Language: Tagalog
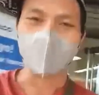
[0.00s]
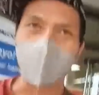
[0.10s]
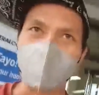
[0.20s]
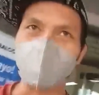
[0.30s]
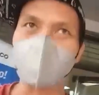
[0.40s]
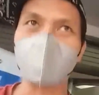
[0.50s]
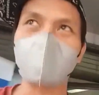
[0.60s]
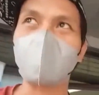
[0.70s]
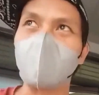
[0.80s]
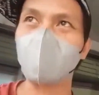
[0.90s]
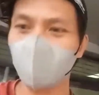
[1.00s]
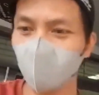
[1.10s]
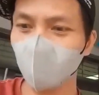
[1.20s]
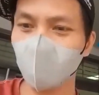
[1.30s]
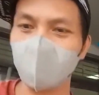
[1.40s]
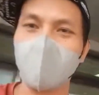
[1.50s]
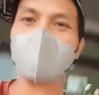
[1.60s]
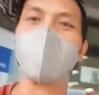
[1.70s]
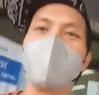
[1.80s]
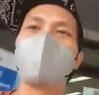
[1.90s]
Tapos, ang susunod
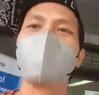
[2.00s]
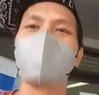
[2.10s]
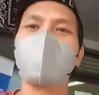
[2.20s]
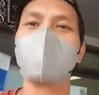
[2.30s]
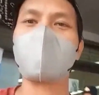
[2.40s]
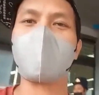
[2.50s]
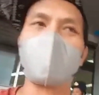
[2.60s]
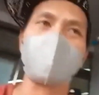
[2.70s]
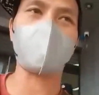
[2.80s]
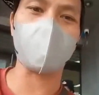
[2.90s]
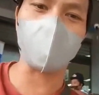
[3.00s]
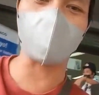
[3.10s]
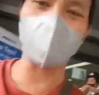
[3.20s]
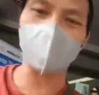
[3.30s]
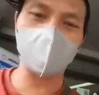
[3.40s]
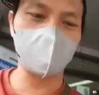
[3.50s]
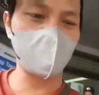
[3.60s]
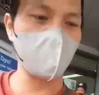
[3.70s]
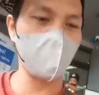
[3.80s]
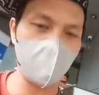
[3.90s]
natin na pupuntahan ngayon
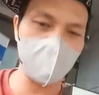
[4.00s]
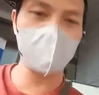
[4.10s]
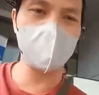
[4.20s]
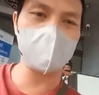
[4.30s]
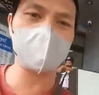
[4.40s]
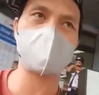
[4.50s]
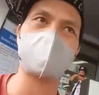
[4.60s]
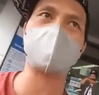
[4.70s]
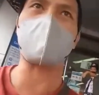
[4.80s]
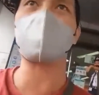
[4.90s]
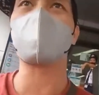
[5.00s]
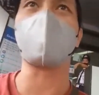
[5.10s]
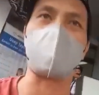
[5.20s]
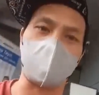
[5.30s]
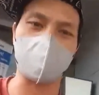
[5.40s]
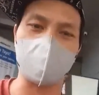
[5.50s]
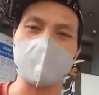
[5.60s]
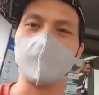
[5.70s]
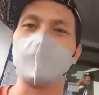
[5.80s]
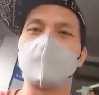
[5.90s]
is Savor.
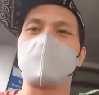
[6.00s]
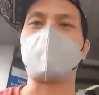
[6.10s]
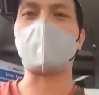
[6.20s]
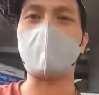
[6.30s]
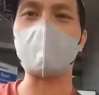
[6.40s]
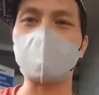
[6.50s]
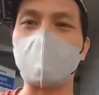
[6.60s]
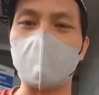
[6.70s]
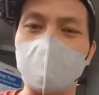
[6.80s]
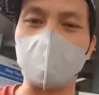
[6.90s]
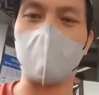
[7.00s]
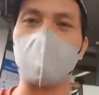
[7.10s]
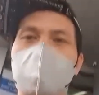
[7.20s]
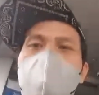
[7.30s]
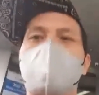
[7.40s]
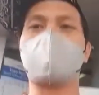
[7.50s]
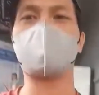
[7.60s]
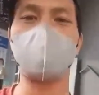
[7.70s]
Magano tayo sa Savor?